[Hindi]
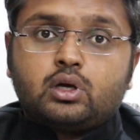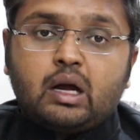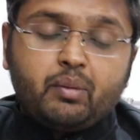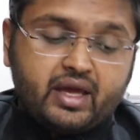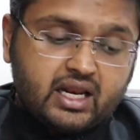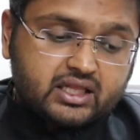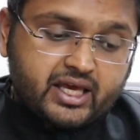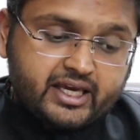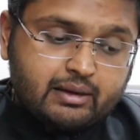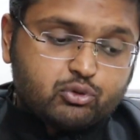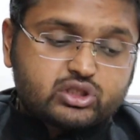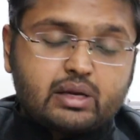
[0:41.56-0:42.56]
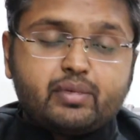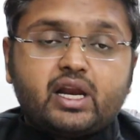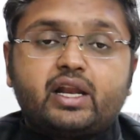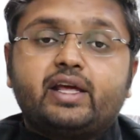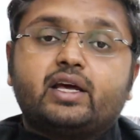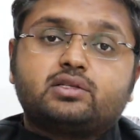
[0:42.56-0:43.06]
हमें ये लगता है कि हम उसके
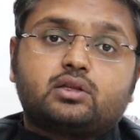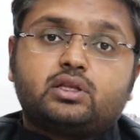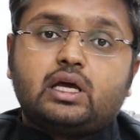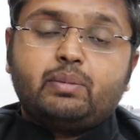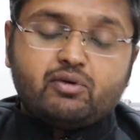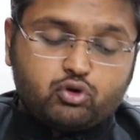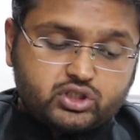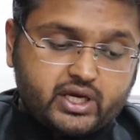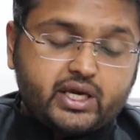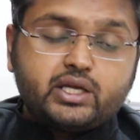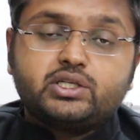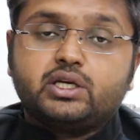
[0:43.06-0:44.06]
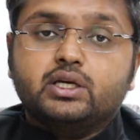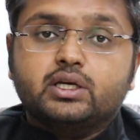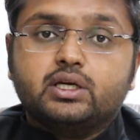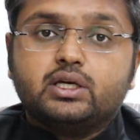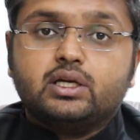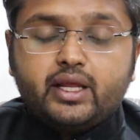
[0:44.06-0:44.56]
बिना नहीं रह सकते हमें वो चाहिए
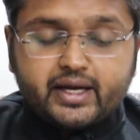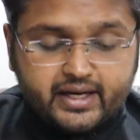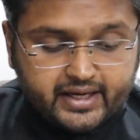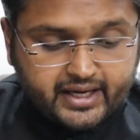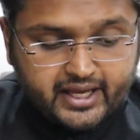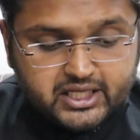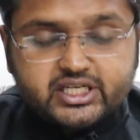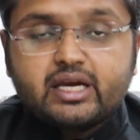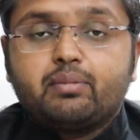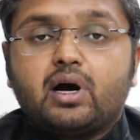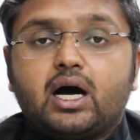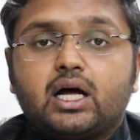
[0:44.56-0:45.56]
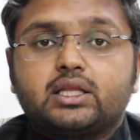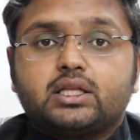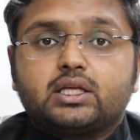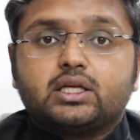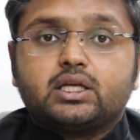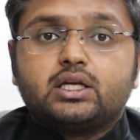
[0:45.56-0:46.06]
चाहिए लेकिन एक एज के बाद